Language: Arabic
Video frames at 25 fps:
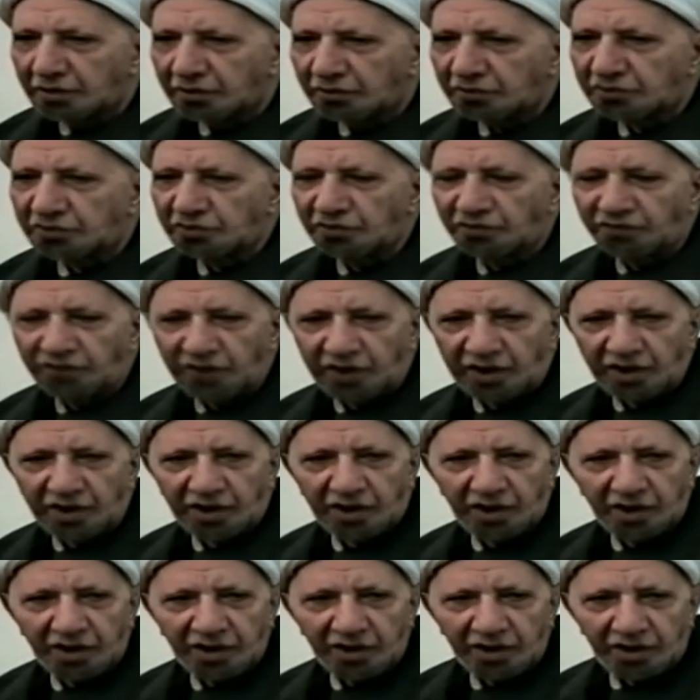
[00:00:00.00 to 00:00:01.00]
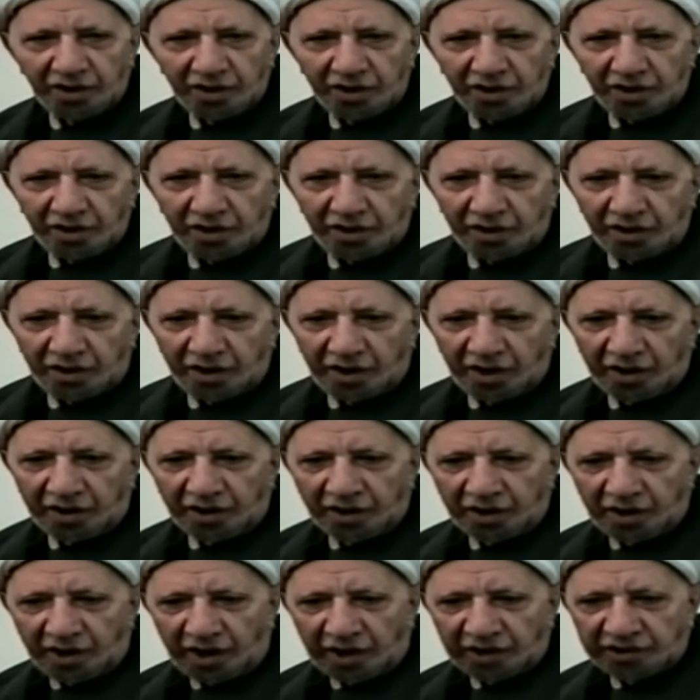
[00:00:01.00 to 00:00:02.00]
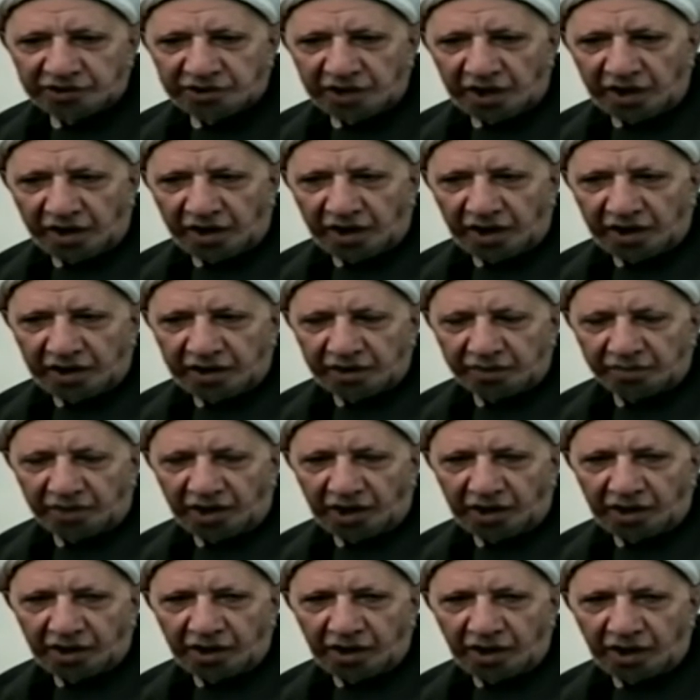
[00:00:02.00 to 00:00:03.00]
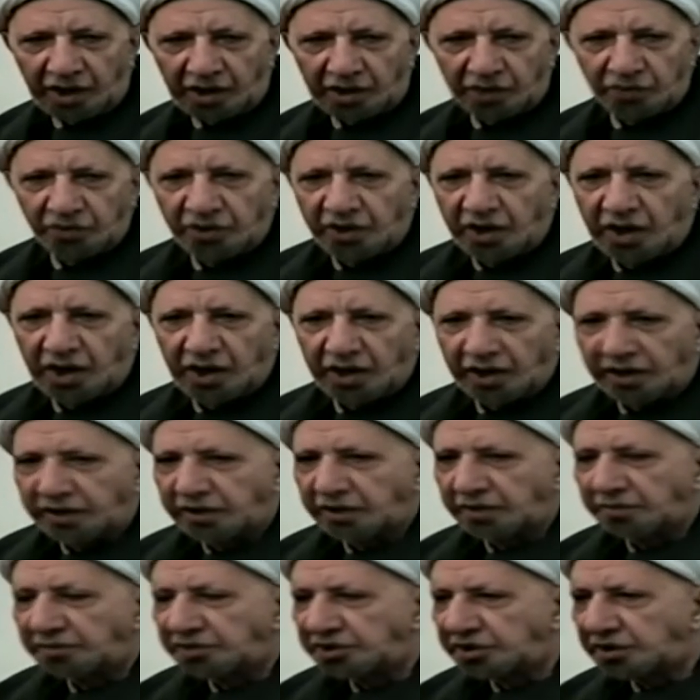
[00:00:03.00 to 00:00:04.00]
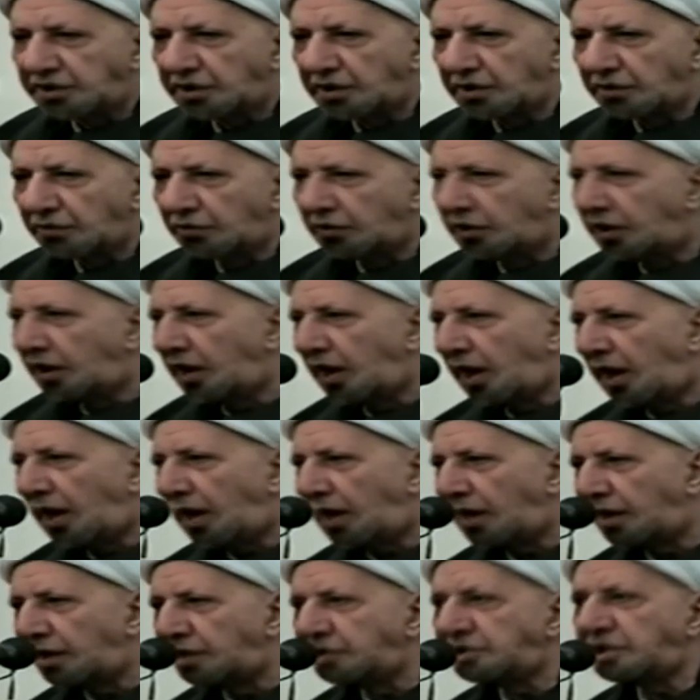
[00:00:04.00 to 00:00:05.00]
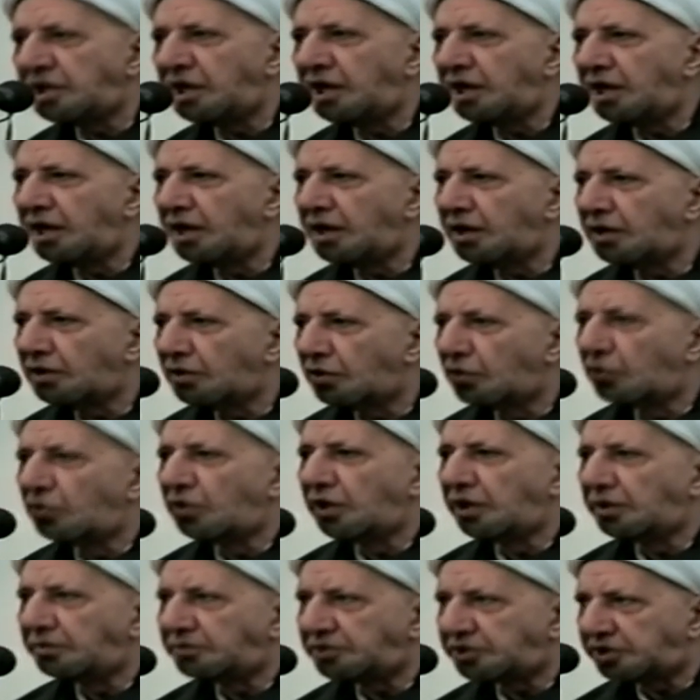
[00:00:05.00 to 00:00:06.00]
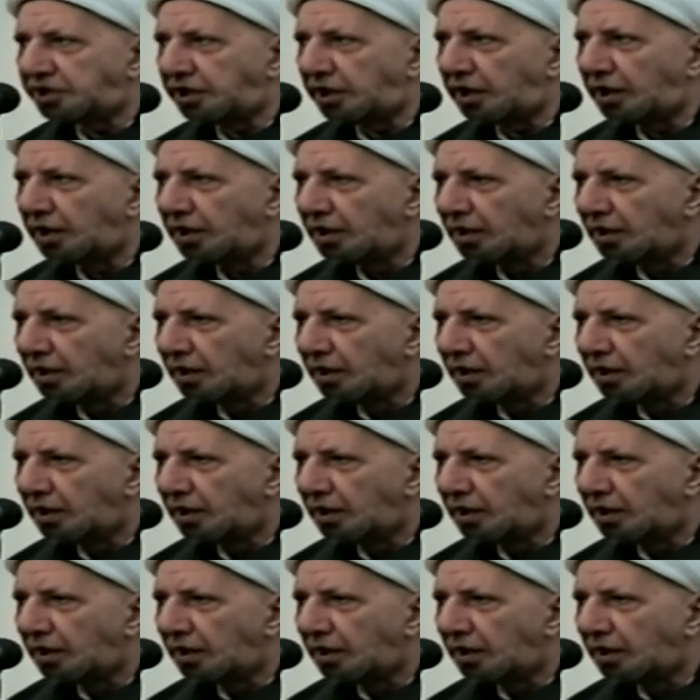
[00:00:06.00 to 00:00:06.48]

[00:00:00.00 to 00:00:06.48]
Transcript: وشو الفرق؟ يعني هناك كان راكب على ناقه والناقه تمشي وهنا على رجليه هو يمشي